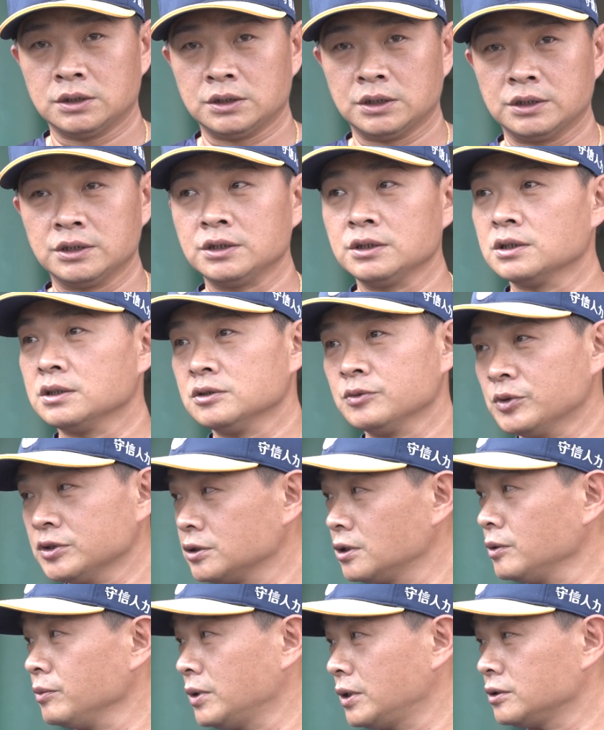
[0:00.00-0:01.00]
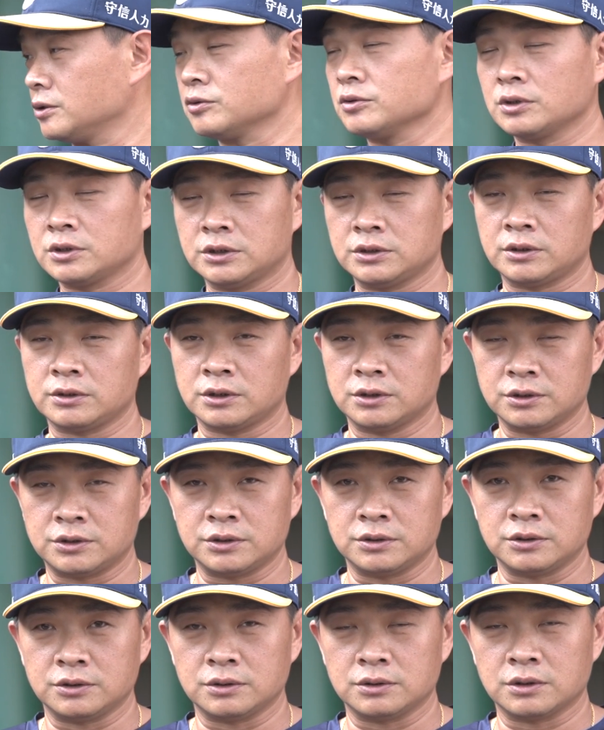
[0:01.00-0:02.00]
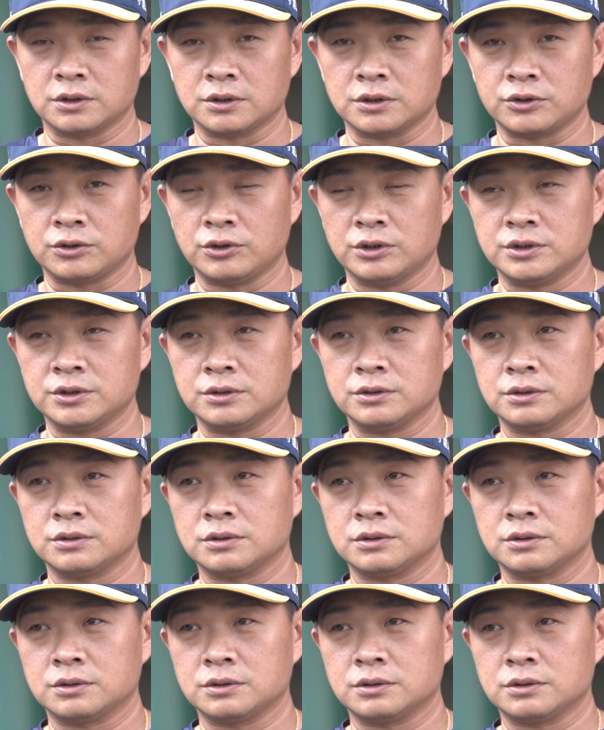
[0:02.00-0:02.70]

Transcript: 严厉的日本教练嘛，会很呃严。